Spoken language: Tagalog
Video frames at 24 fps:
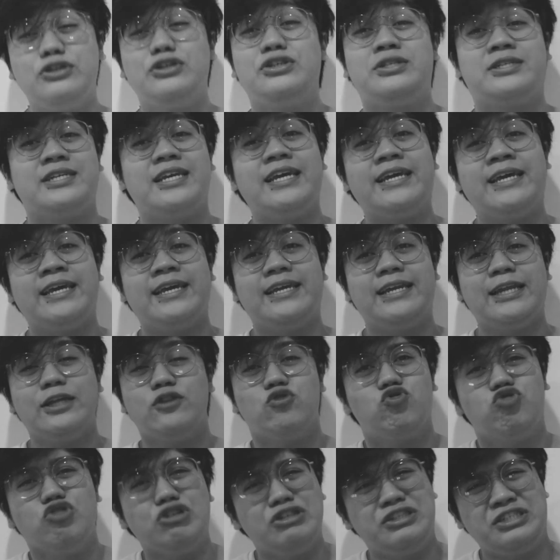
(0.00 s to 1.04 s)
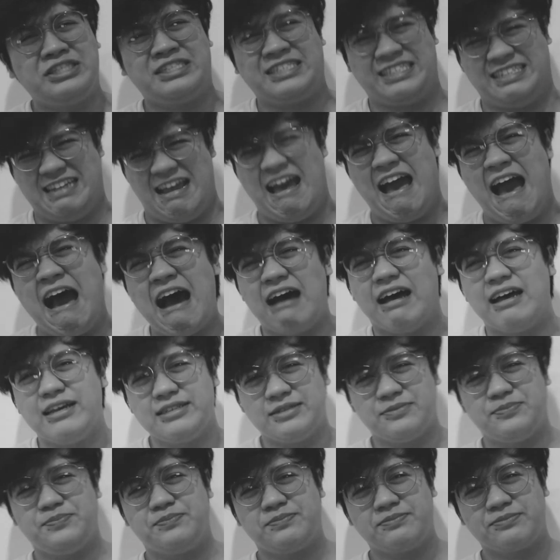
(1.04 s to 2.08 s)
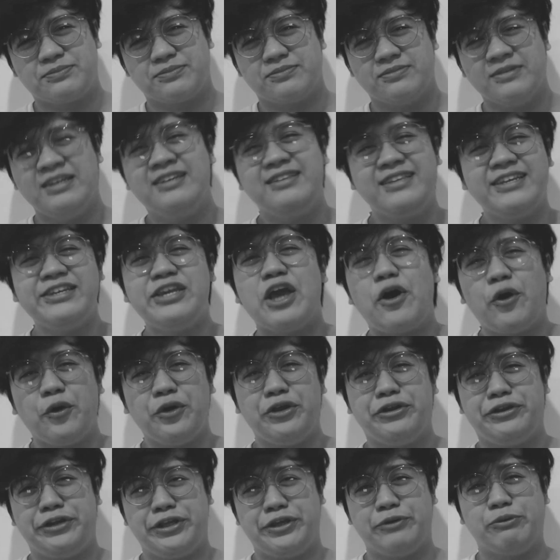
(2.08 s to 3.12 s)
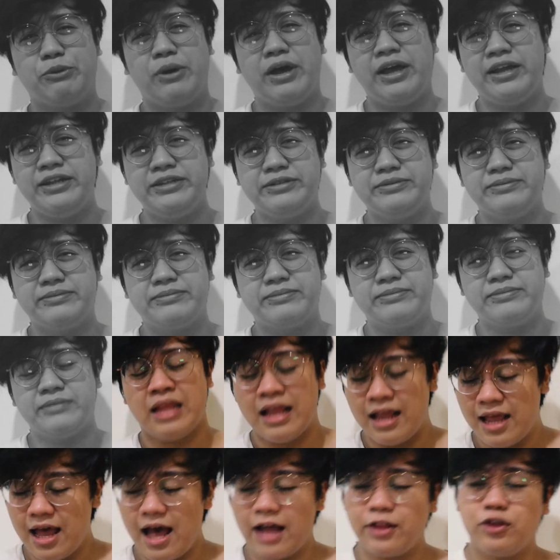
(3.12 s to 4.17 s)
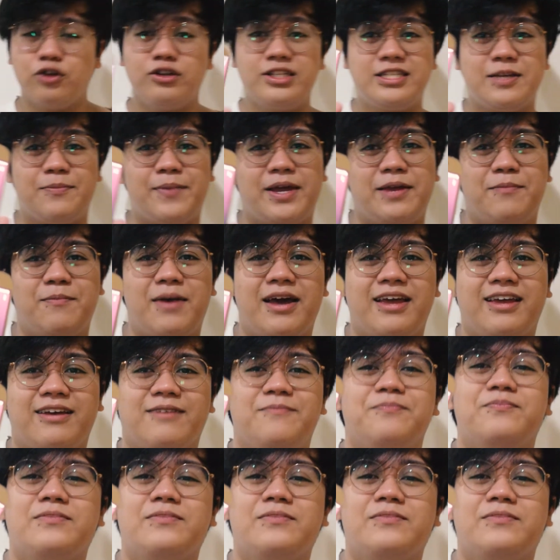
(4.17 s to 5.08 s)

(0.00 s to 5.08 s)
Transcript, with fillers: siya, eh, nandun siya hindi niya ako iniwan. At yan si Maymay.